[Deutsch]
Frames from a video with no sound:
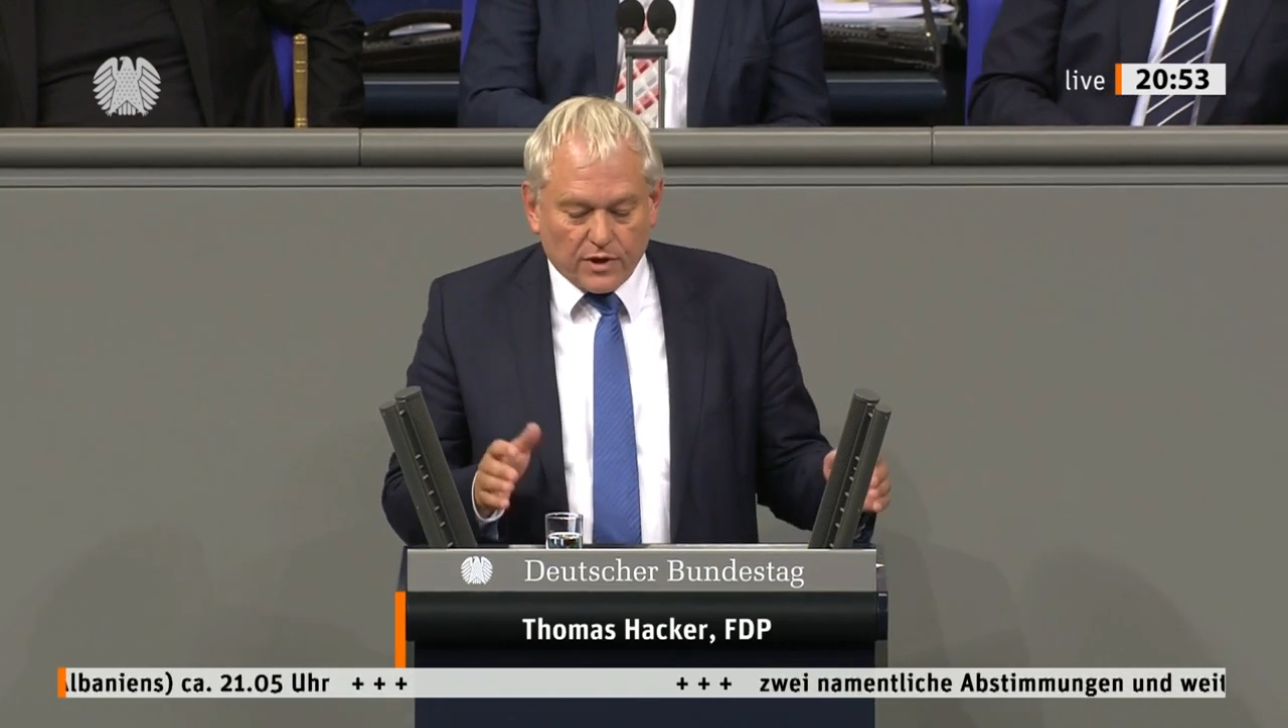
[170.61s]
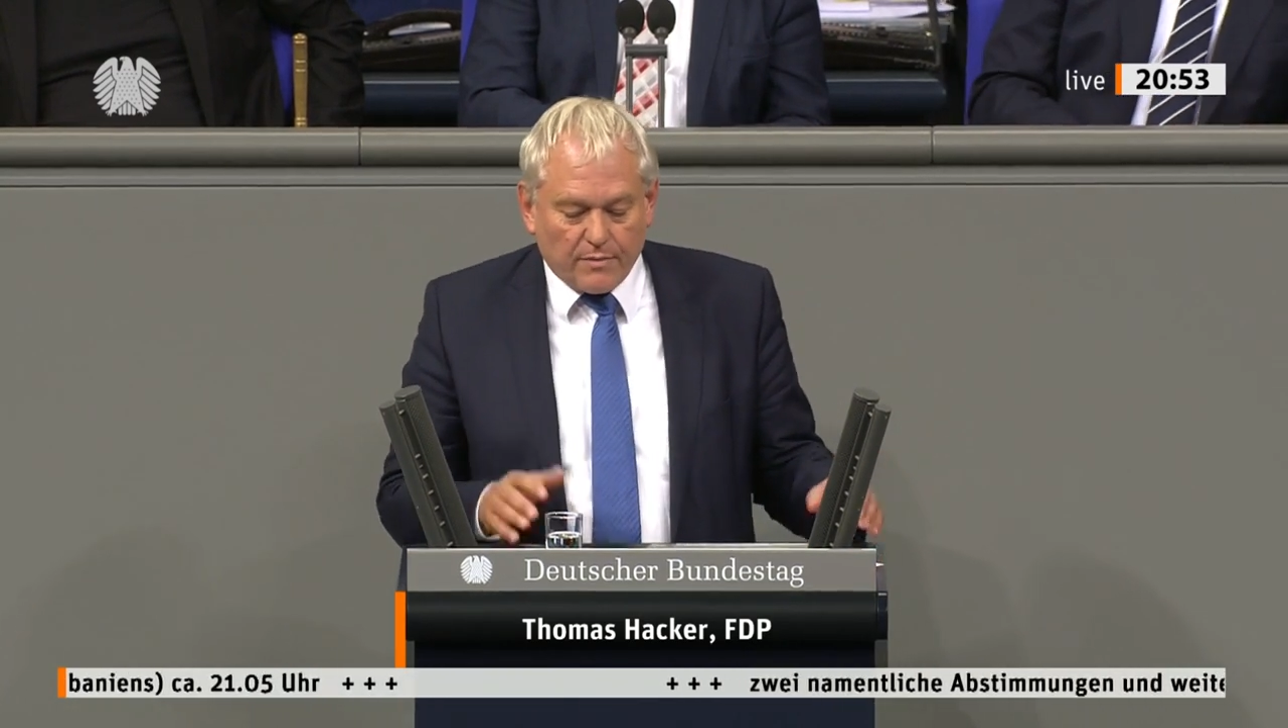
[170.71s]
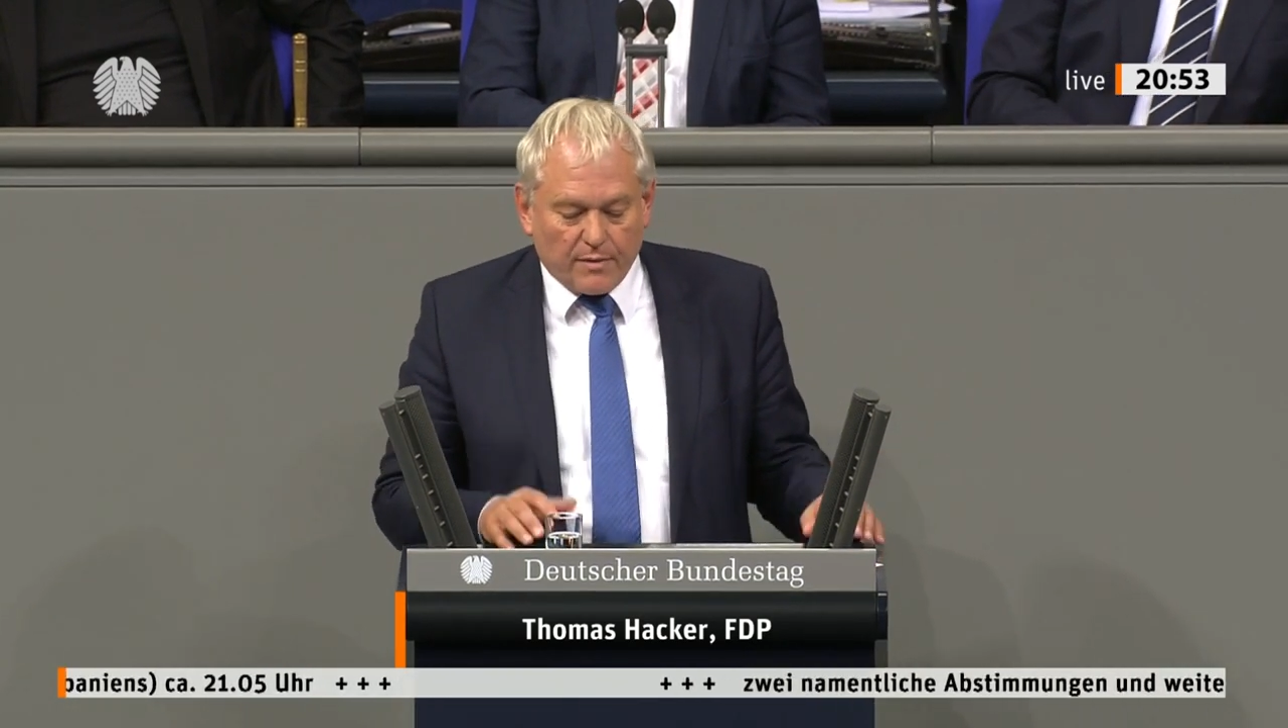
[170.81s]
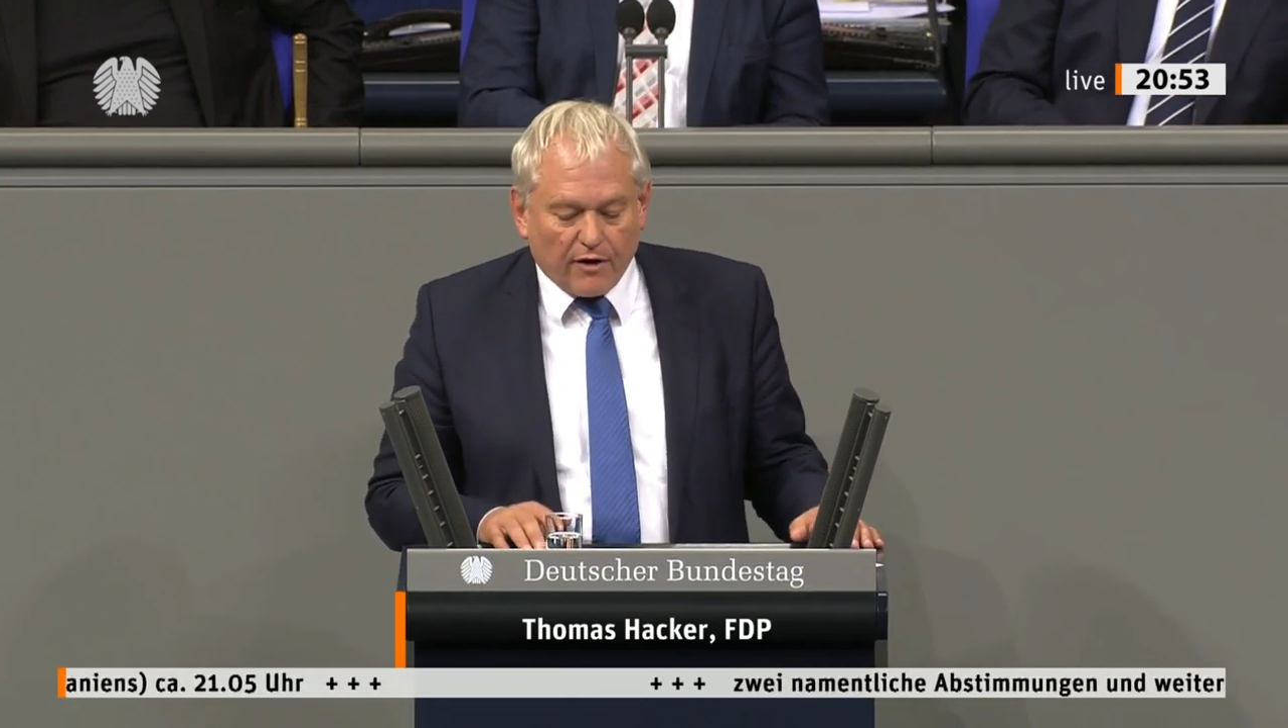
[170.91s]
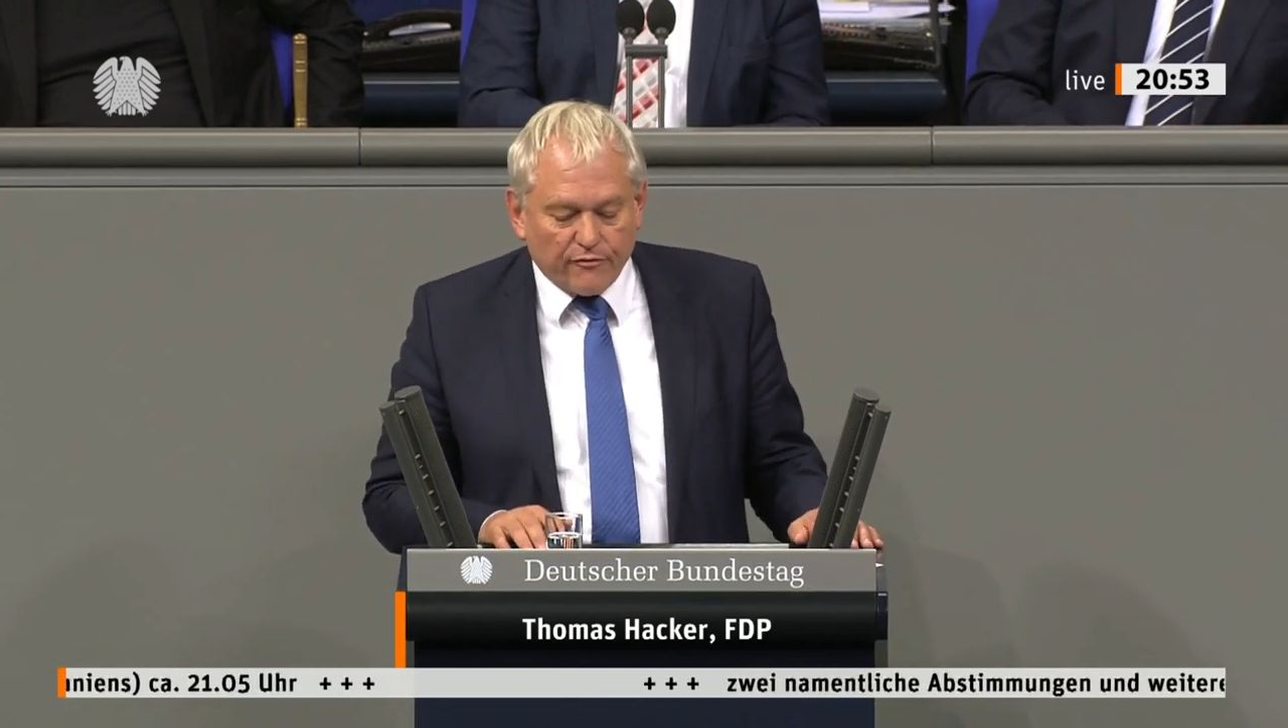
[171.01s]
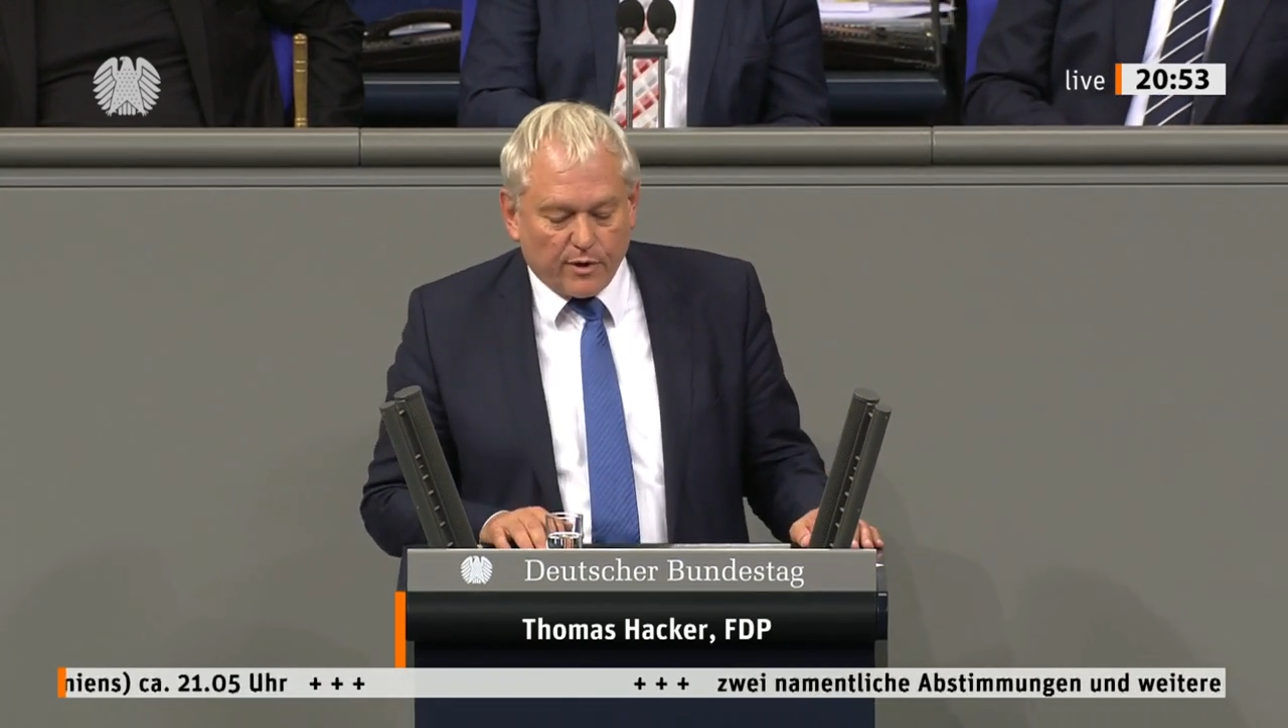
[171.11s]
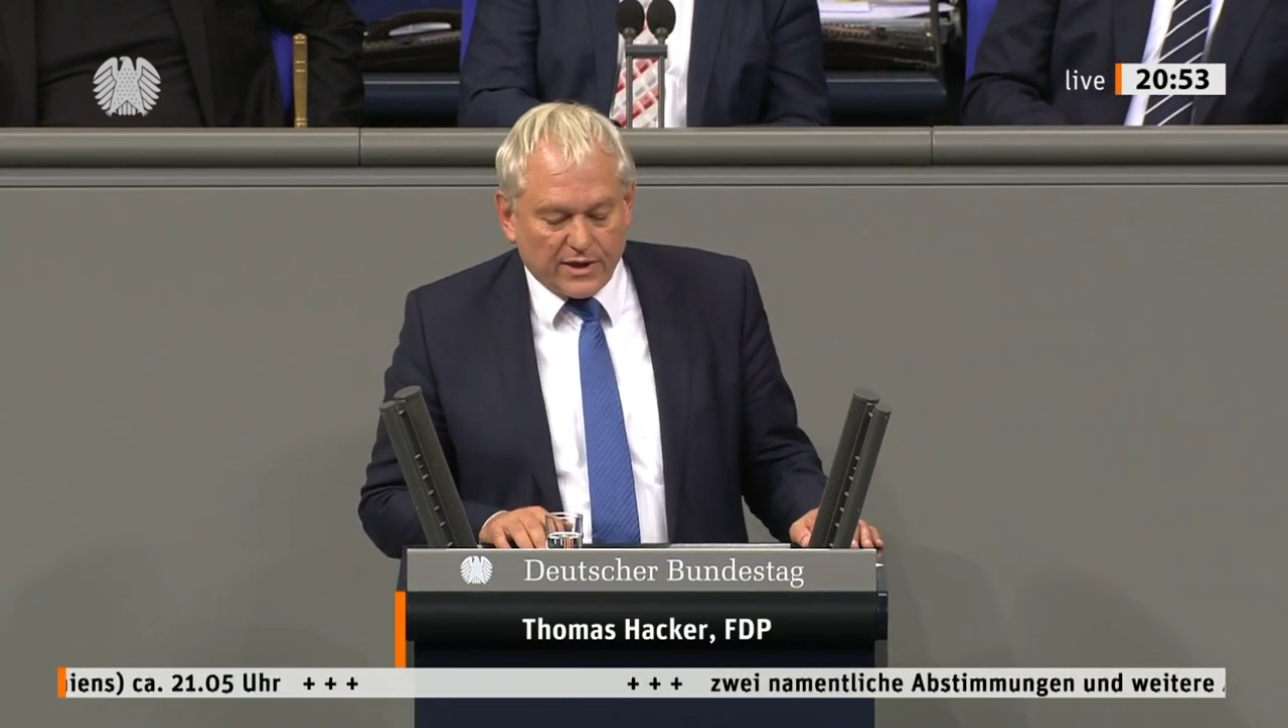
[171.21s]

oder beim Aufbau